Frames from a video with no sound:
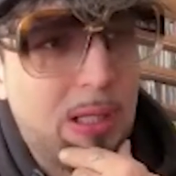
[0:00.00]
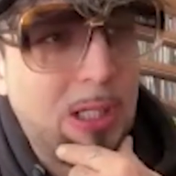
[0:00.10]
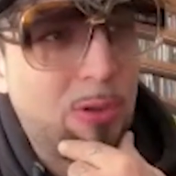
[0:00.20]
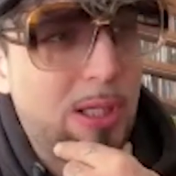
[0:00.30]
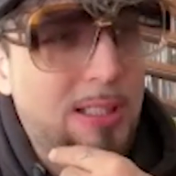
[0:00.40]

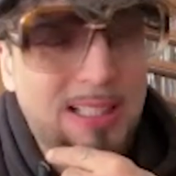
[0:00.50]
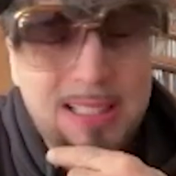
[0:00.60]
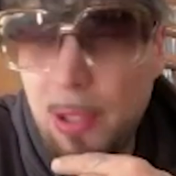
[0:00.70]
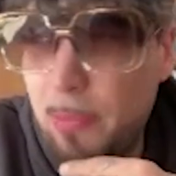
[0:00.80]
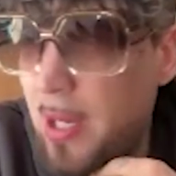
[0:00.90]
algo que está
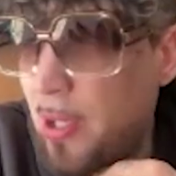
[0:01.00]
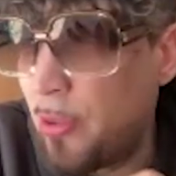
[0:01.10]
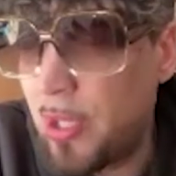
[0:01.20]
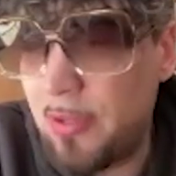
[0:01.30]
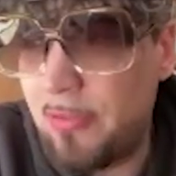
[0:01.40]

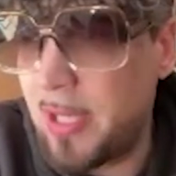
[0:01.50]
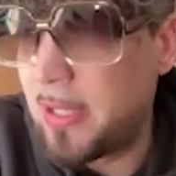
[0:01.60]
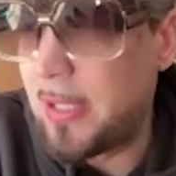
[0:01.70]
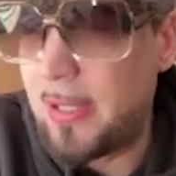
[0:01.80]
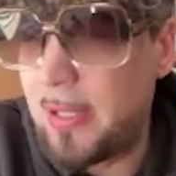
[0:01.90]
zarpado, que es
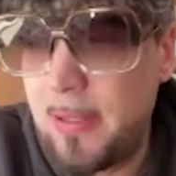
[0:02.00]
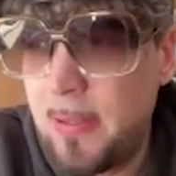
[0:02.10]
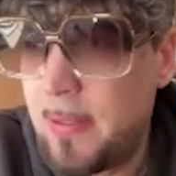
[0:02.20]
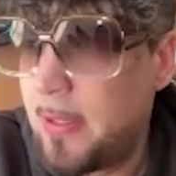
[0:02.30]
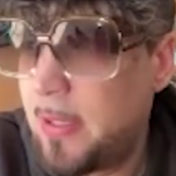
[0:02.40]
diferente.
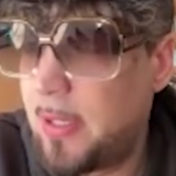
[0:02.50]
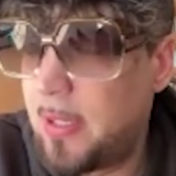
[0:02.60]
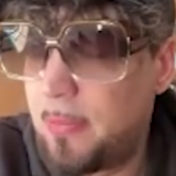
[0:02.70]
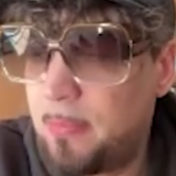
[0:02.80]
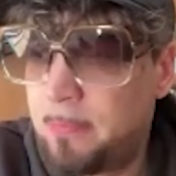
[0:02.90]

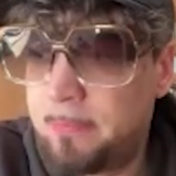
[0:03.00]
Em,